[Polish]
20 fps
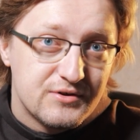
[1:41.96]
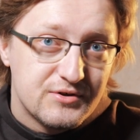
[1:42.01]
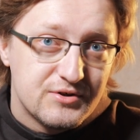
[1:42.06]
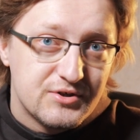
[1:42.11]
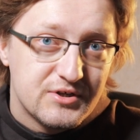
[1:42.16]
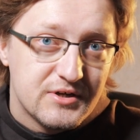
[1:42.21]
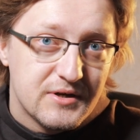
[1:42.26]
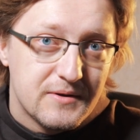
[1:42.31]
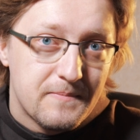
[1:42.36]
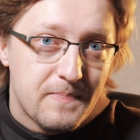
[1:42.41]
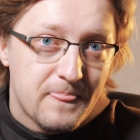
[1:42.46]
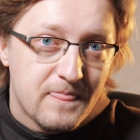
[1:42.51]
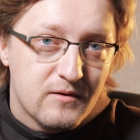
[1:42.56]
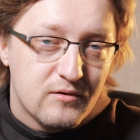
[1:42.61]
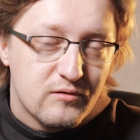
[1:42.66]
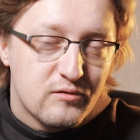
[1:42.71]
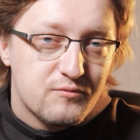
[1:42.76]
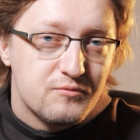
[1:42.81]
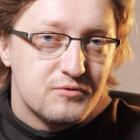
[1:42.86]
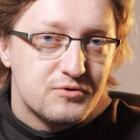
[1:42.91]
że
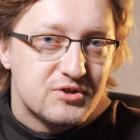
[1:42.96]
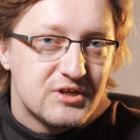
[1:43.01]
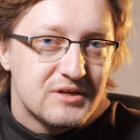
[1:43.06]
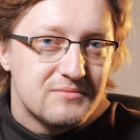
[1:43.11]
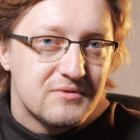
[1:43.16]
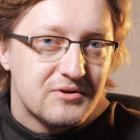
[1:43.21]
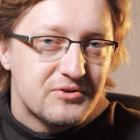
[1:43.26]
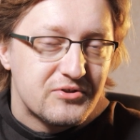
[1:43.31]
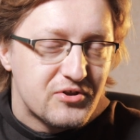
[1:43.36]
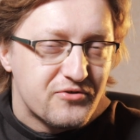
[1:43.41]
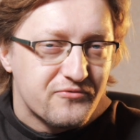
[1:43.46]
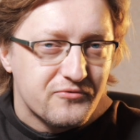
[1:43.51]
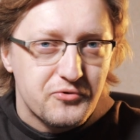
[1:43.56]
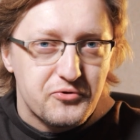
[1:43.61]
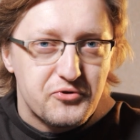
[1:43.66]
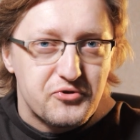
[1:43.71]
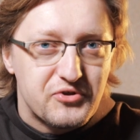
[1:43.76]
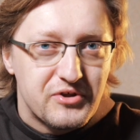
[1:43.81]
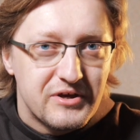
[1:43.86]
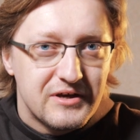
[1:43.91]
słyszymy gdzieś w
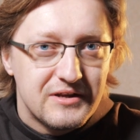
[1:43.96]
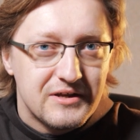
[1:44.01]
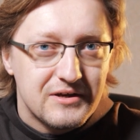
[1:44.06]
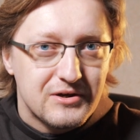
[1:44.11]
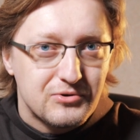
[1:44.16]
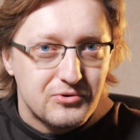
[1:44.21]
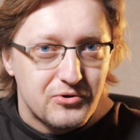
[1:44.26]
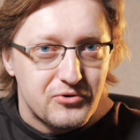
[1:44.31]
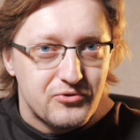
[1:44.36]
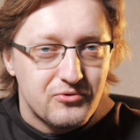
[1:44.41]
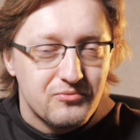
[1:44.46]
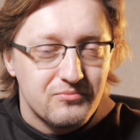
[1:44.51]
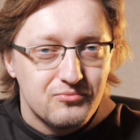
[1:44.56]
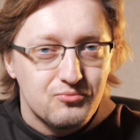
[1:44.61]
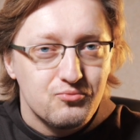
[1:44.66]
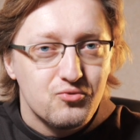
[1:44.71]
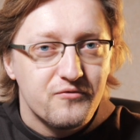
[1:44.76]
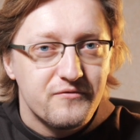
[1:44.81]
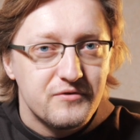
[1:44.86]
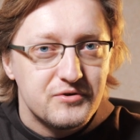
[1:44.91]
kościele, ktoś
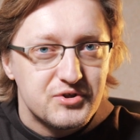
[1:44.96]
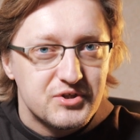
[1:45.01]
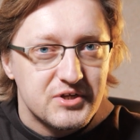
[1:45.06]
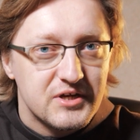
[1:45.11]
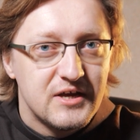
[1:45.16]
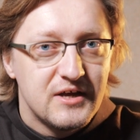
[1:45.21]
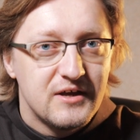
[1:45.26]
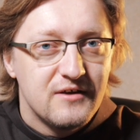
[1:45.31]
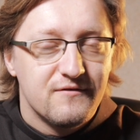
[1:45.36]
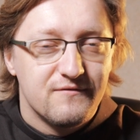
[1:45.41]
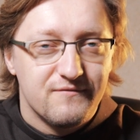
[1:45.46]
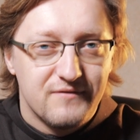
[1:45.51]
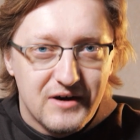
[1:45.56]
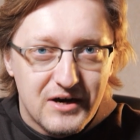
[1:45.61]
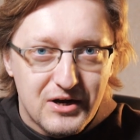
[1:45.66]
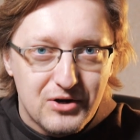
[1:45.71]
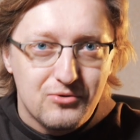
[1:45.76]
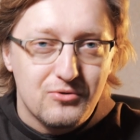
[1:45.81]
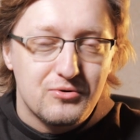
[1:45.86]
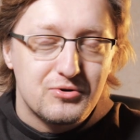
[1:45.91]
mówi, że
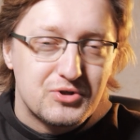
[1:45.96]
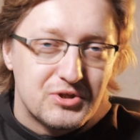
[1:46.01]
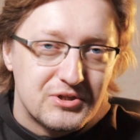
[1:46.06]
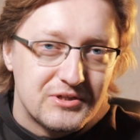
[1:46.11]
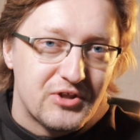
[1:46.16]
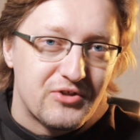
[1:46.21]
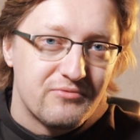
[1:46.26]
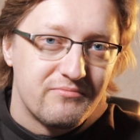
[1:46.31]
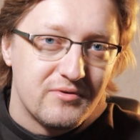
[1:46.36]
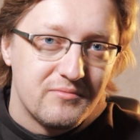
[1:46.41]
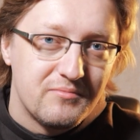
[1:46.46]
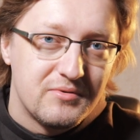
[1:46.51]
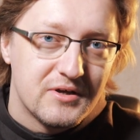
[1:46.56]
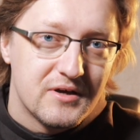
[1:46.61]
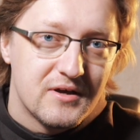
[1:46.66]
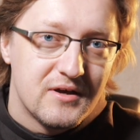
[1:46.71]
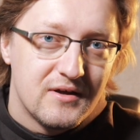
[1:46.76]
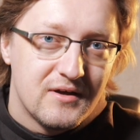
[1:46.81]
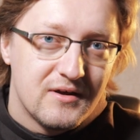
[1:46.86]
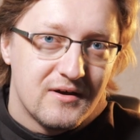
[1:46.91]
warto czytać
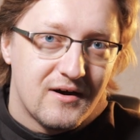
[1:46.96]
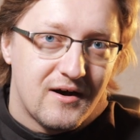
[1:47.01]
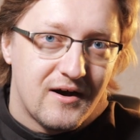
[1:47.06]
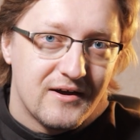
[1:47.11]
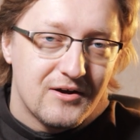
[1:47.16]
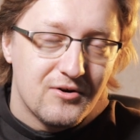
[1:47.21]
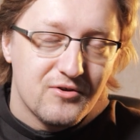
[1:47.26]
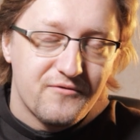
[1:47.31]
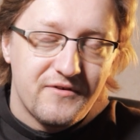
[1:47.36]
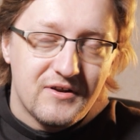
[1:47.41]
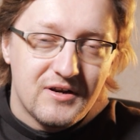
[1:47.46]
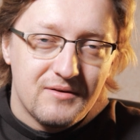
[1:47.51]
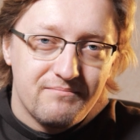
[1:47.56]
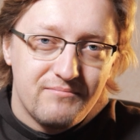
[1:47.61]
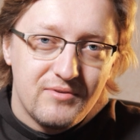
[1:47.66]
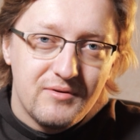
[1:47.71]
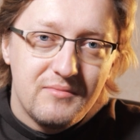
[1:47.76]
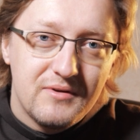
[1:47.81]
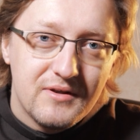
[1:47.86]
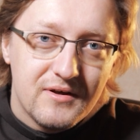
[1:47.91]
Biblię, a ja otwieram
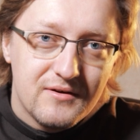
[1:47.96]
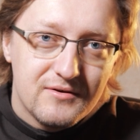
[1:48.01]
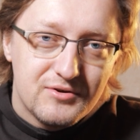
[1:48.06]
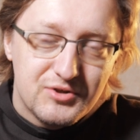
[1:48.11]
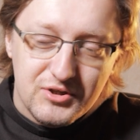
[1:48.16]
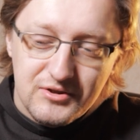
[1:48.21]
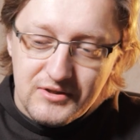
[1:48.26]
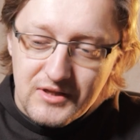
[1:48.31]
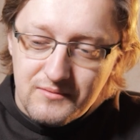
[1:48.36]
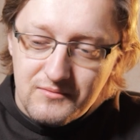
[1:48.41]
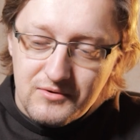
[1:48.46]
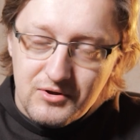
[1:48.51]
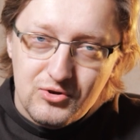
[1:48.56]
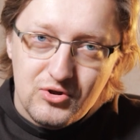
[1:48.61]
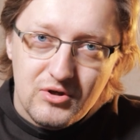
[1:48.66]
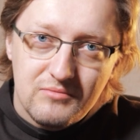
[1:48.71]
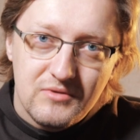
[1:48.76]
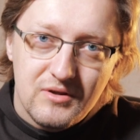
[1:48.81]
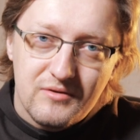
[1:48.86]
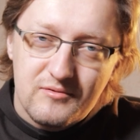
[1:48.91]
Biblię, czytam i
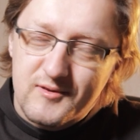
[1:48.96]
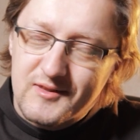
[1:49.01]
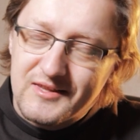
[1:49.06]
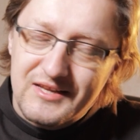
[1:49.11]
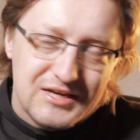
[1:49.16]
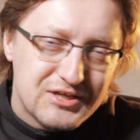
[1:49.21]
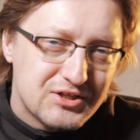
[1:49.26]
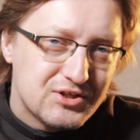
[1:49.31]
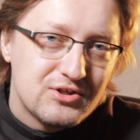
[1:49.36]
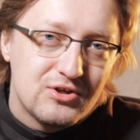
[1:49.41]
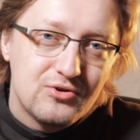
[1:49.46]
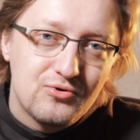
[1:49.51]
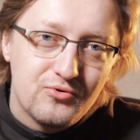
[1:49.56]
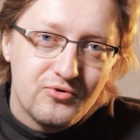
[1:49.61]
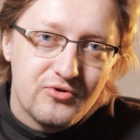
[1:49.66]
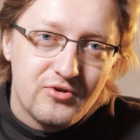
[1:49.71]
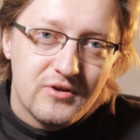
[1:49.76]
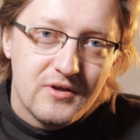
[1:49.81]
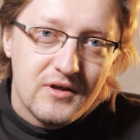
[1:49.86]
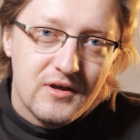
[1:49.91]
to mnie strasznie
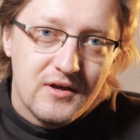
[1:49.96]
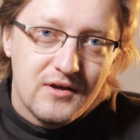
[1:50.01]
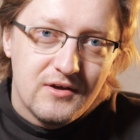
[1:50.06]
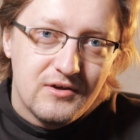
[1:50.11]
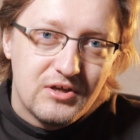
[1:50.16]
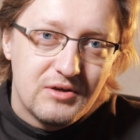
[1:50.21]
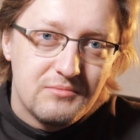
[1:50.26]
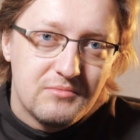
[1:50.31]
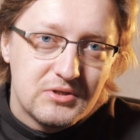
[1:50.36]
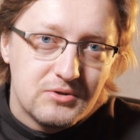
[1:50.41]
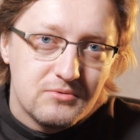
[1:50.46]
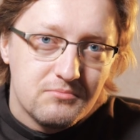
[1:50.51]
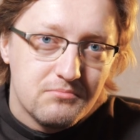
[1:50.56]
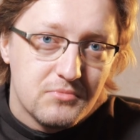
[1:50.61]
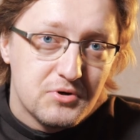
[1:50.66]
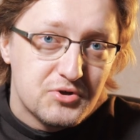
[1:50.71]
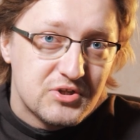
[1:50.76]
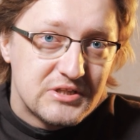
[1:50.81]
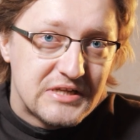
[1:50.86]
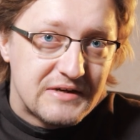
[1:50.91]
nudzi. I mo
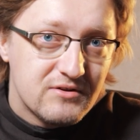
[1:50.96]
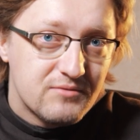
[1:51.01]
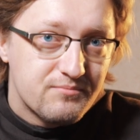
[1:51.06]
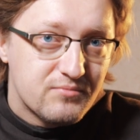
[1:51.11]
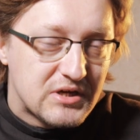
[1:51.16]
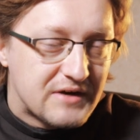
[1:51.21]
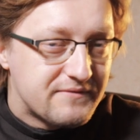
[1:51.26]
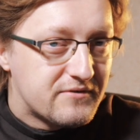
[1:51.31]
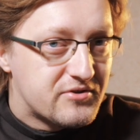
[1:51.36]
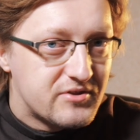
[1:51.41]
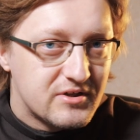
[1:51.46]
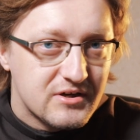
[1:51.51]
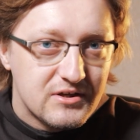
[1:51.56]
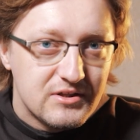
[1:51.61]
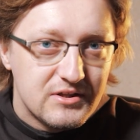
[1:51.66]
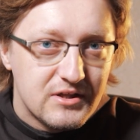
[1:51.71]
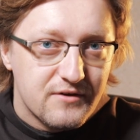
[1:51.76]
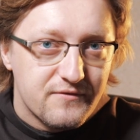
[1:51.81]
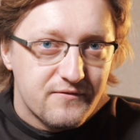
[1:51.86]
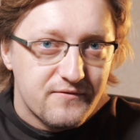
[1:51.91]
może nawet pojawić się
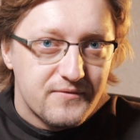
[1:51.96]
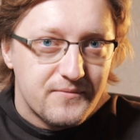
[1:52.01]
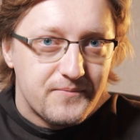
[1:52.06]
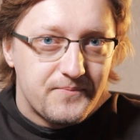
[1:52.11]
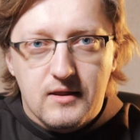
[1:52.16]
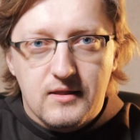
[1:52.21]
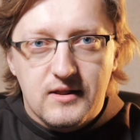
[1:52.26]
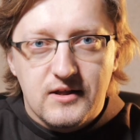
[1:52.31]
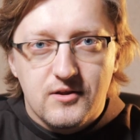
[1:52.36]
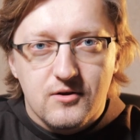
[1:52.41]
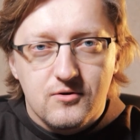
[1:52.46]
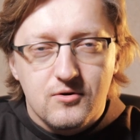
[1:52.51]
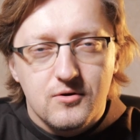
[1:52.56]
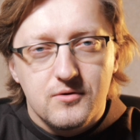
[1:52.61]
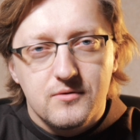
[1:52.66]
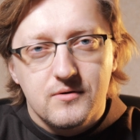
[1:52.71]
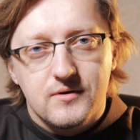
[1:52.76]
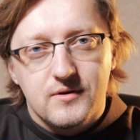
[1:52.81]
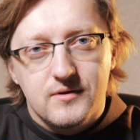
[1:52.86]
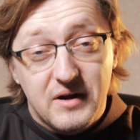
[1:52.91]
gniew.
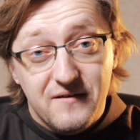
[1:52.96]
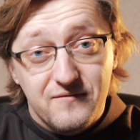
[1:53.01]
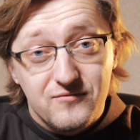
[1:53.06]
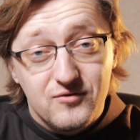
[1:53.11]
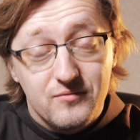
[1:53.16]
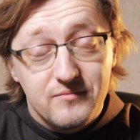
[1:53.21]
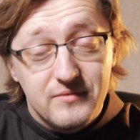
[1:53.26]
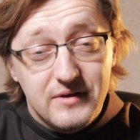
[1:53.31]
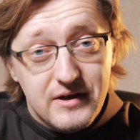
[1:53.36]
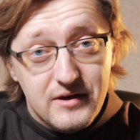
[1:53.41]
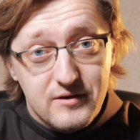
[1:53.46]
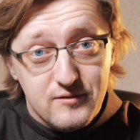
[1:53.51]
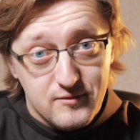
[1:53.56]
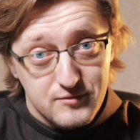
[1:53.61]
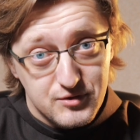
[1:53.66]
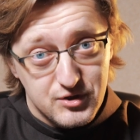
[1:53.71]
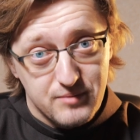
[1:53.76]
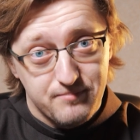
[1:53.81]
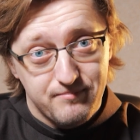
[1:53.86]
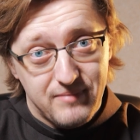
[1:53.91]
Dlatego prawdą jest,
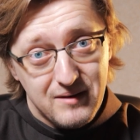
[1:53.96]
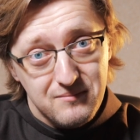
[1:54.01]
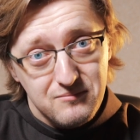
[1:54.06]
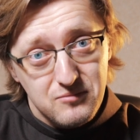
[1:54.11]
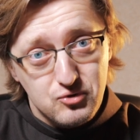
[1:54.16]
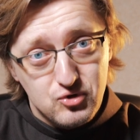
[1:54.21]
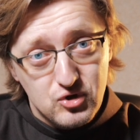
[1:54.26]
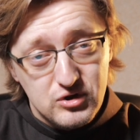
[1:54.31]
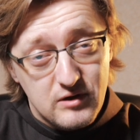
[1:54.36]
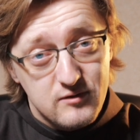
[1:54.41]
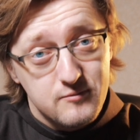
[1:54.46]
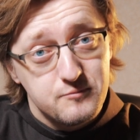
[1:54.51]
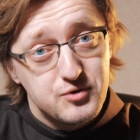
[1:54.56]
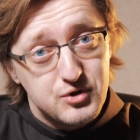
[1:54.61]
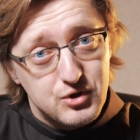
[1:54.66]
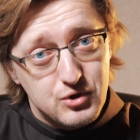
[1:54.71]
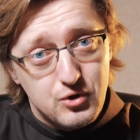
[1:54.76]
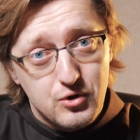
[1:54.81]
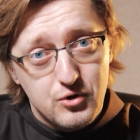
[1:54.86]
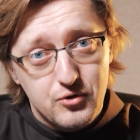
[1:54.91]
że Pan Bóg do nas
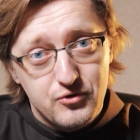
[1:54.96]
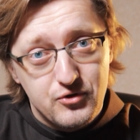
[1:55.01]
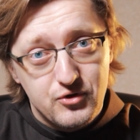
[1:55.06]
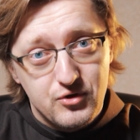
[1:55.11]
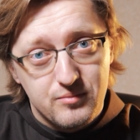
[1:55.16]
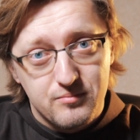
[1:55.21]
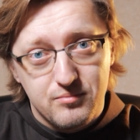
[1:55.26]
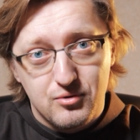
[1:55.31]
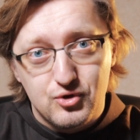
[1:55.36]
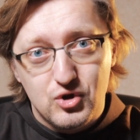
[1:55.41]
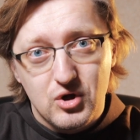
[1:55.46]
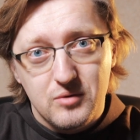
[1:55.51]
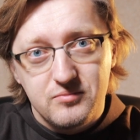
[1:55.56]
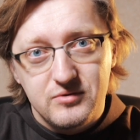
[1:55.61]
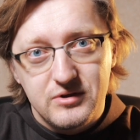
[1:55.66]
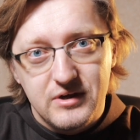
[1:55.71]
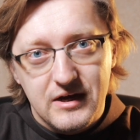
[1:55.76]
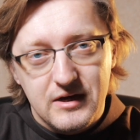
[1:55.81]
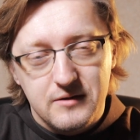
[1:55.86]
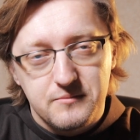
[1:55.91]
przychodzi,
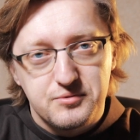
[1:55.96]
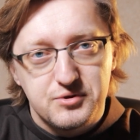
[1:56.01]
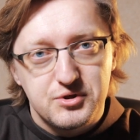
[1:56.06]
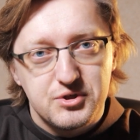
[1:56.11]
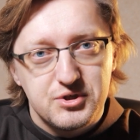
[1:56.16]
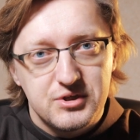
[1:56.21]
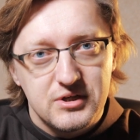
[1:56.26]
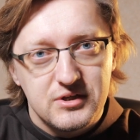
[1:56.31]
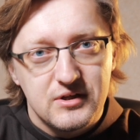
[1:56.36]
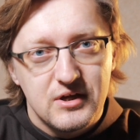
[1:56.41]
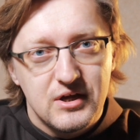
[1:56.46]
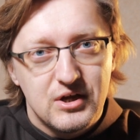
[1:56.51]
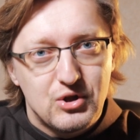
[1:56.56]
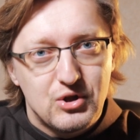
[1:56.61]
podobnie jak przyszedł